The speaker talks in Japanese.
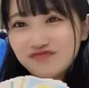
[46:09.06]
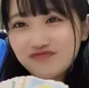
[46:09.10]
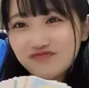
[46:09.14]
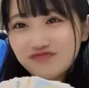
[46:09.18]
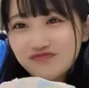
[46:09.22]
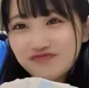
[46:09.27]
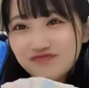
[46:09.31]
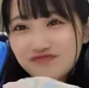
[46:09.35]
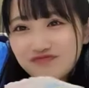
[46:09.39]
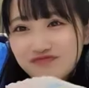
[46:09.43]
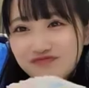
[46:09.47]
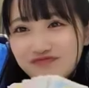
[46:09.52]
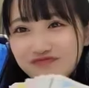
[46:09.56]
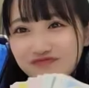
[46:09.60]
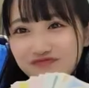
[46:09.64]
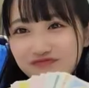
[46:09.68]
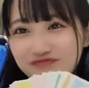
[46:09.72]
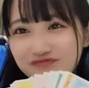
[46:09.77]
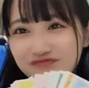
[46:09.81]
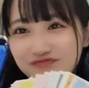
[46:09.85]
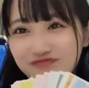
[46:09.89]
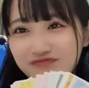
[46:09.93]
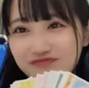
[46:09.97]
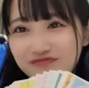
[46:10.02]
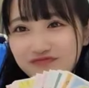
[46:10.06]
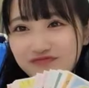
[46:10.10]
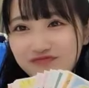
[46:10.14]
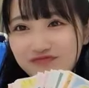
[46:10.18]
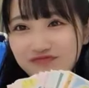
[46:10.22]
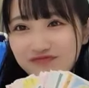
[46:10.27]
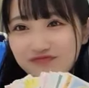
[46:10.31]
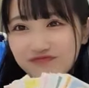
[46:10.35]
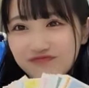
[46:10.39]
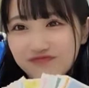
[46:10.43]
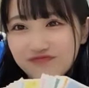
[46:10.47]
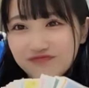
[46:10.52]
もうやめよこれ
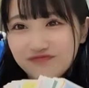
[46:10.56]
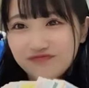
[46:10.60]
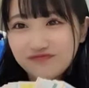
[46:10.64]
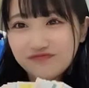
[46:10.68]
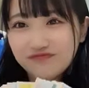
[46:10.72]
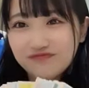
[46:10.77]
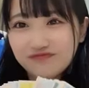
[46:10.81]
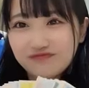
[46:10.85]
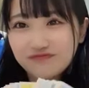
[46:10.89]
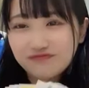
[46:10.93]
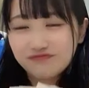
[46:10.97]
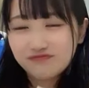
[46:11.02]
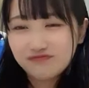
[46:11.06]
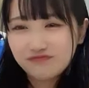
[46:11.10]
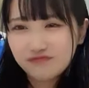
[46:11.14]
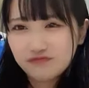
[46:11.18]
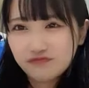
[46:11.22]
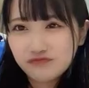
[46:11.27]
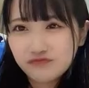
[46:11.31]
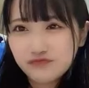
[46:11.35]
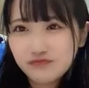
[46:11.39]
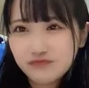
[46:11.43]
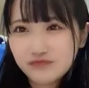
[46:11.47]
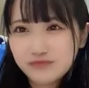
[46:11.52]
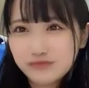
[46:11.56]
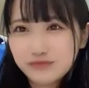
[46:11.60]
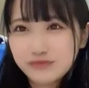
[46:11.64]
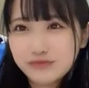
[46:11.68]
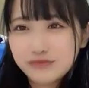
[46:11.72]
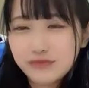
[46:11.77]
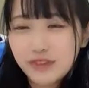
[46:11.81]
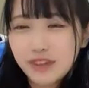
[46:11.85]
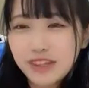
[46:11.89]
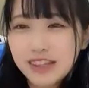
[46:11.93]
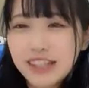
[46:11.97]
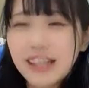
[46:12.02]
絶対電気
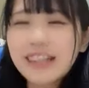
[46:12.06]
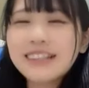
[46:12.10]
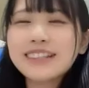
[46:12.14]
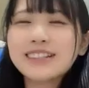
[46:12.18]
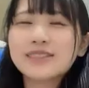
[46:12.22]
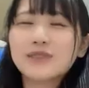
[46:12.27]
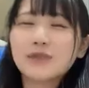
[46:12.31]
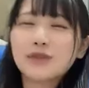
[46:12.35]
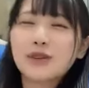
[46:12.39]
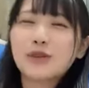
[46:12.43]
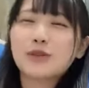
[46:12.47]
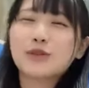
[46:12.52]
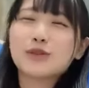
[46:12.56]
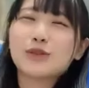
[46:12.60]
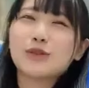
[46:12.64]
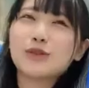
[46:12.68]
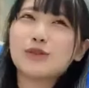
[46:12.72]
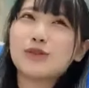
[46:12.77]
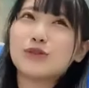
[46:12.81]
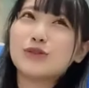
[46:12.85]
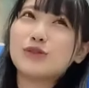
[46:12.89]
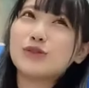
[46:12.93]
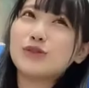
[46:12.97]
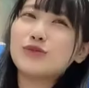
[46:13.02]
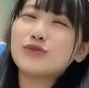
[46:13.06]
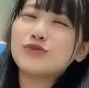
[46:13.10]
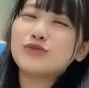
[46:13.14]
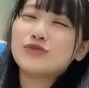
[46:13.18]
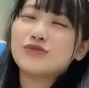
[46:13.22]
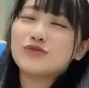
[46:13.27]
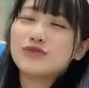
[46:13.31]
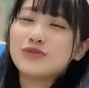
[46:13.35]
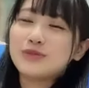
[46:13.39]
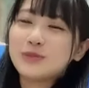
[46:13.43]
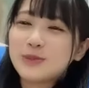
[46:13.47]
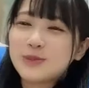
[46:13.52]
なんでそんなこと言うのこれ
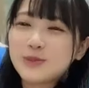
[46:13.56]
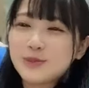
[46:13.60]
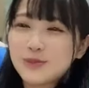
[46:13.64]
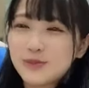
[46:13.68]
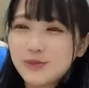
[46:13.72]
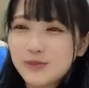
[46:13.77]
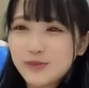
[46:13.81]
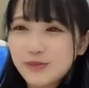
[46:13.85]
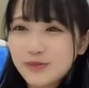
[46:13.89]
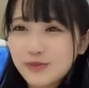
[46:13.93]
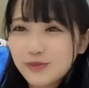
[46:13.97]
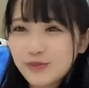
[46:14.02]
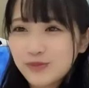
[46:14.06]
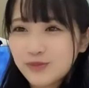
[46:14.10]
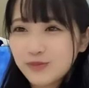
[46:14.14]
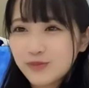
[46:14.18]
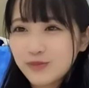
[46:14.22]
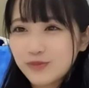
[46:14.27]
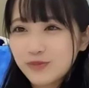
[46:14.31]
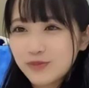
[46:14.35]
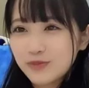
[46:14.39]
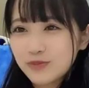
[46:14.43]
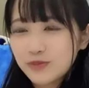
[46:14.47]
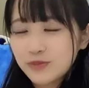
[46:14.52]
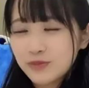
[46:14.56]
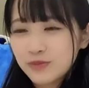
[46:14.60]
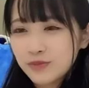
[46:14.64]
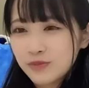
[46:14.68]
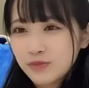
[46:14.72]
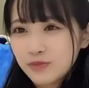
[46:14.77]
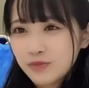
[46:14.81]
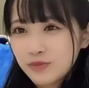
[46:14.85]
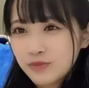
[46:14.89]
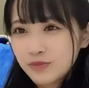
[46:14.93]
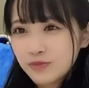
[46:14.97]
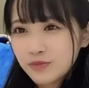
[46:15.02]
さ買っとる人おらんの
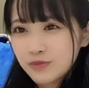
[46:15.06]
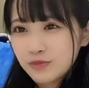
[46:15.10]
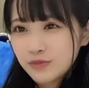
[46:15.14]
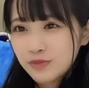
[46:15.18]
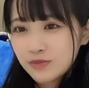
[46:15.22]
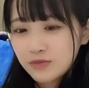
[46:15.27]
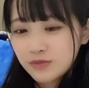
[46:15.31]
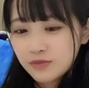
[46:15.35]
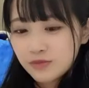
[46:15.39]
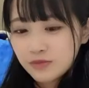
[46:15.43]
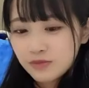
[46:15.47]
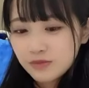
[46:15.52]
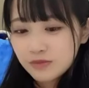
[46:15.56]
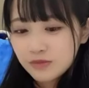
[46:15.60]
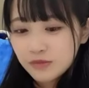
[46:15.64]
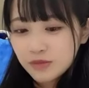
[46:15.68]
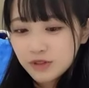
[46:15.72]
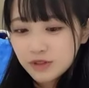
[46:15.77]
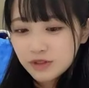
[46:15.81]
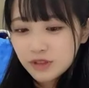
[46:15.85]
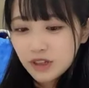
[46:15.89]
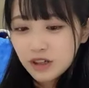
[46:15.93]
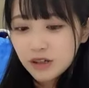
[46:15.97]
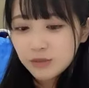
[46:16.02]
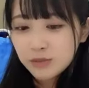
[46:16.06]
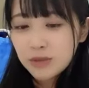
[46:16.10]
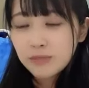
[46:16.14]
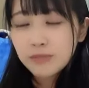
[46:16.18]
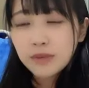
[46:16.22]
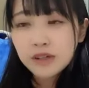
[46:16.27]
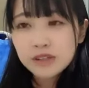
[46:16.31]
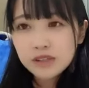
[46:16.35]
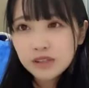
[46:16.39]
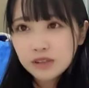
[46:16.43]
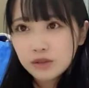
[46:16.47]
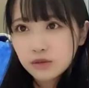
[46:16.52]
交換したらいいやあ
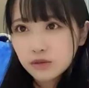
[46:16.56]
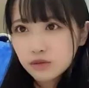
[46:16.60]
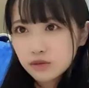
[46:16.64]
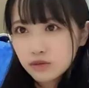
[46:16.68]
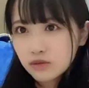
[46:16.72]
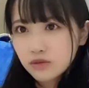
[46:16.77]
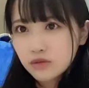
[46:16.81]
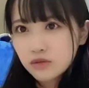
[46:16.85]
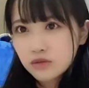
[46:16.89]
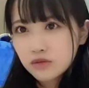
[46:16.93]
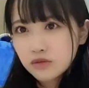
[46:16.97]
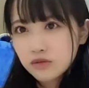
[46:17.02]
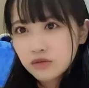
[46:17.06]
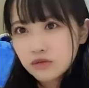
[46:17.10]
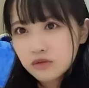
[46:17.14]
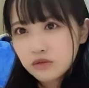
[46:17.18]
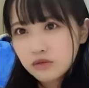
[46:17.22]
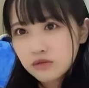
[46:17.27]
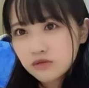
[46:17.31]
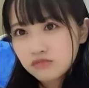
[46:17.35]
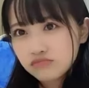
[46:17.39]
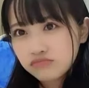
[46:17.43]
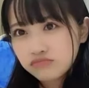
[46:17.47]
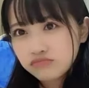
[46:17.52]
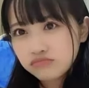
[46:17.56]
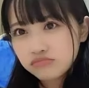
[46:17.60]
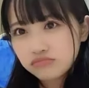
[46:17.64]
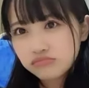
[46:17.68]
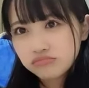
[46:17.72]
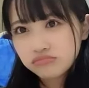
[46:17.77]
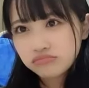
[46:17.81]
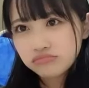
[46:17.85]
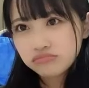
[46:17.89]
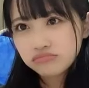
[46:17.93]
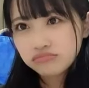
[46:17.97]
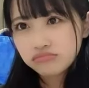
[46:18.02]
メンバーでってことうん
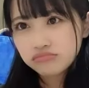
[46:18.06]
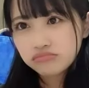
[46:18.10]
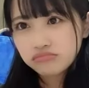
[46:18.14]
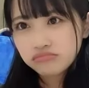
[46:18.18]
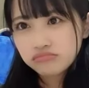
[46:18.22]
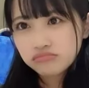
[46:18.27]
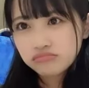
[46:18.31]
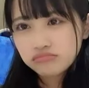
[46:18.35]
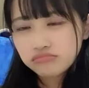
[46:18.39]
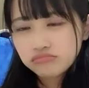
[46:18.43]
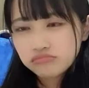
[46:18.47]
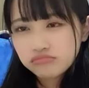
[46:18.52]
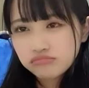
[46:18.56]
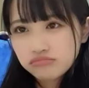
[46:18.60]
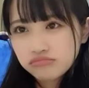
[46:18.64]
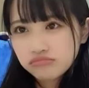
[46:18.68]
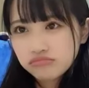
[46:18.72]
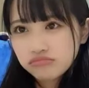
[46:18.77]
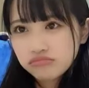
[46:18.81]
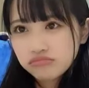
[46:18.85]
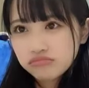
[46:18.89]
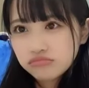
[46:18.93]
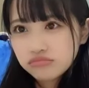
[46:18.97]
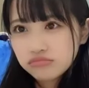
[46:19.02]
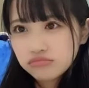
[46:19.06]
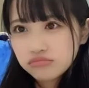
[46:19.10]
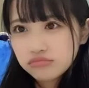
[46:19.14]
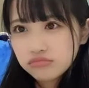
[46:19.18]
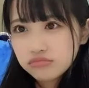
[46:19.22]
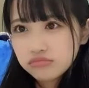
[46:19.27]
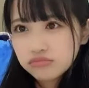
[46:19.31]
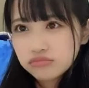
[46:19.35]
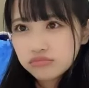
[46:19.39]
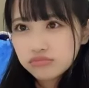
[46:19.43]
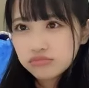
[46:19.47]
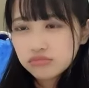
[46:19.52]
絶対その方が効率
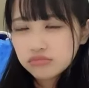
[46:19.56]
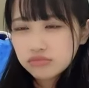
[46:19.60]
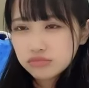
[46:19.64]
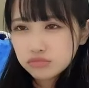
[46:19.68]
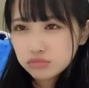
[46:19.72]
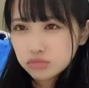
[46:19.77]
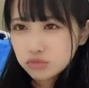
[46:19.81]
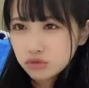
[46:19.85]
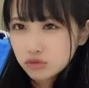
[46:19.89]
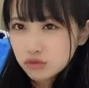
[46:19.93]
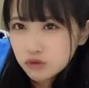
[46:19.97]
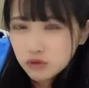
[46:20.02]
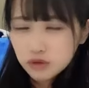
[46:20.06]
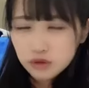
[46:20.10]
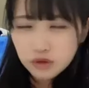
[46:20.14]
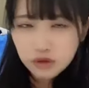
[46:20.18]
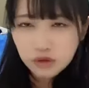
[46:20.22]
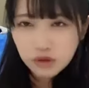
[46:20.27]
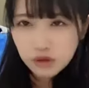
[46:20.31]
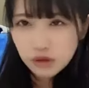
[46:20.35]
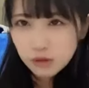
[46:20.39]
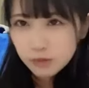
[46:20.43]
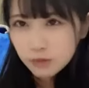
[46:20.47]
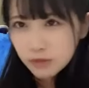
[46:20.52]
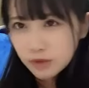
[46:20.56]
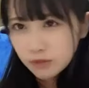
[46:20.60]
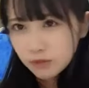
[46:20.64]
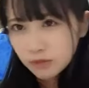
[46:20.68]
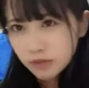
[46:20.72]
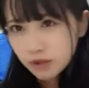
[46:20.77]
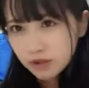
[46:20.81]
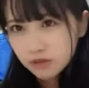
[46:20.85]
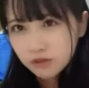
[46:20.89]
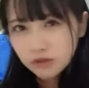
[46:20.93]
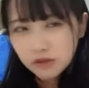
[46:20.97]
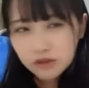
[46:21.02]
よく集まるよ本当か
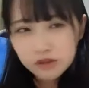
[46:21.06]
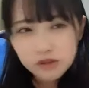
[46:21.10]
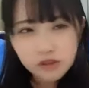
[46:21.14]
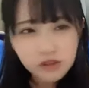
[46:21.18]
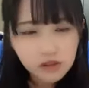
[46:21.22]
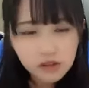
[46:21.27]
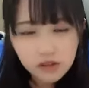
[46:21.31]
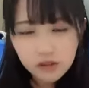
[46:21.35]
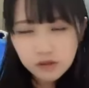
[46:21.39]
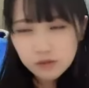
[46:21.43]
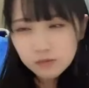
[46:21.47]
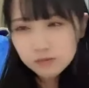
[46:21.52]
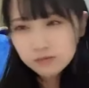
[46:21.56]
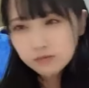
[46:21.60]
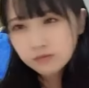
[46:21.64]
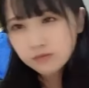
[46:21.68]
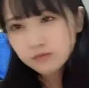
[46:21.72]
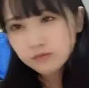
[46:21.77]
メンバーの方